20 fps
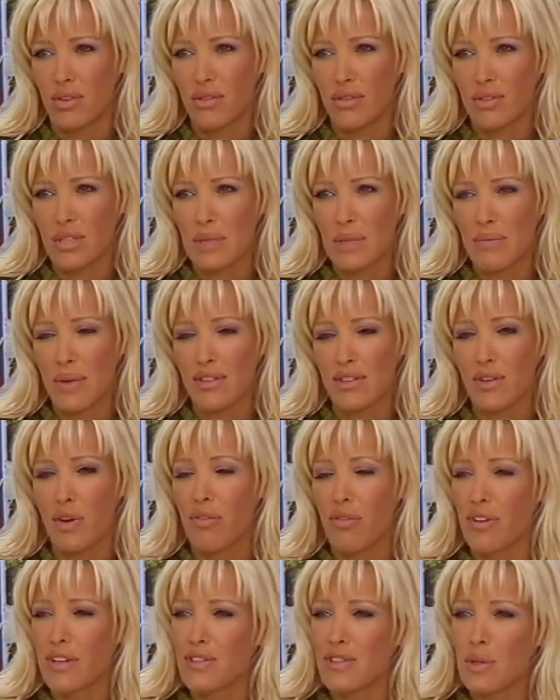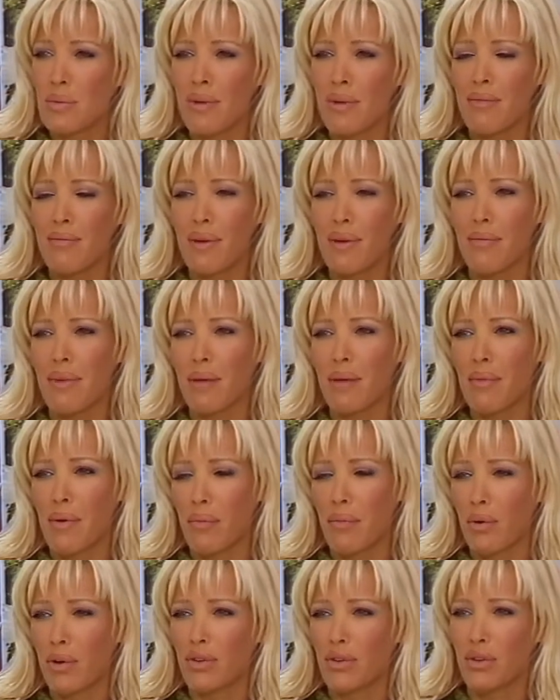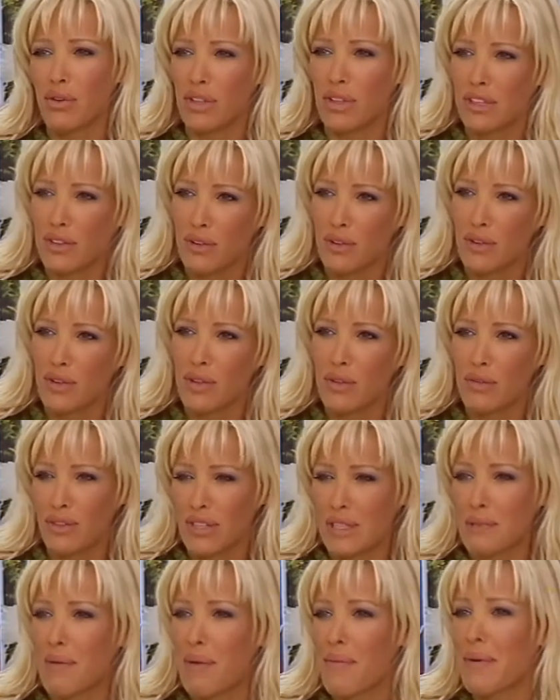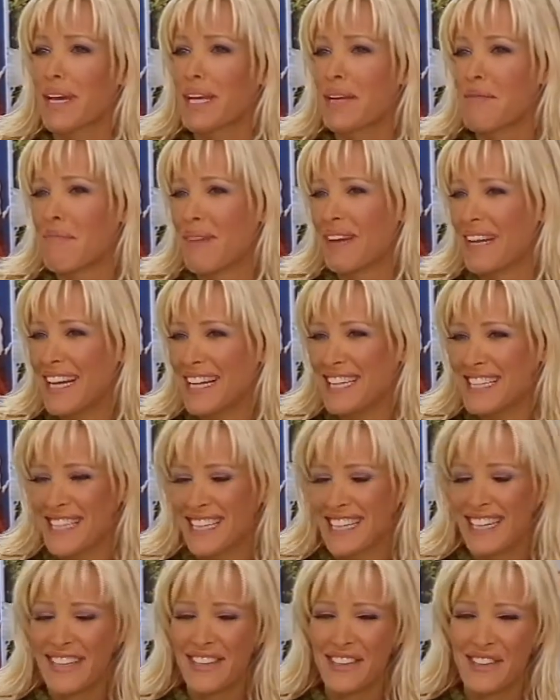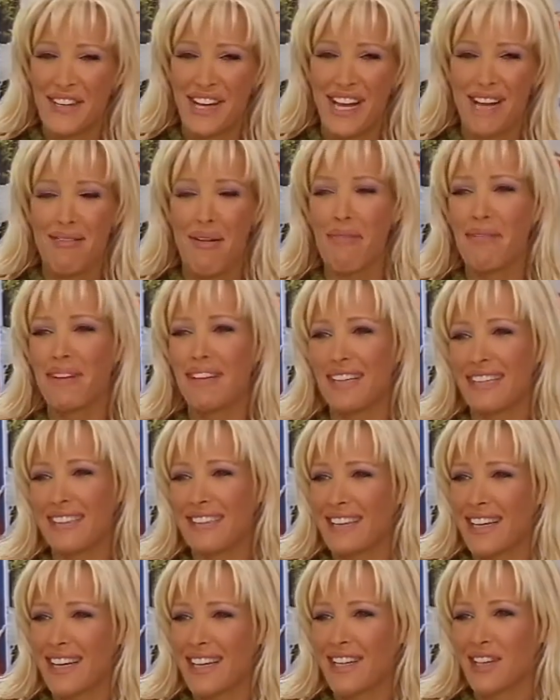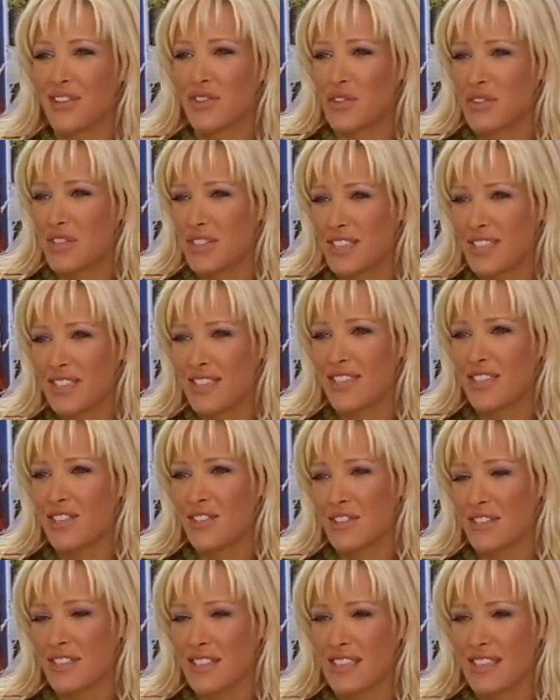Non, je ne sais pas. Parce qu'en fin de semaine, ma mère m'apporte des trucs, parce que c'est ma mère qui me manage. Donc elle m'amène des sacs et je signe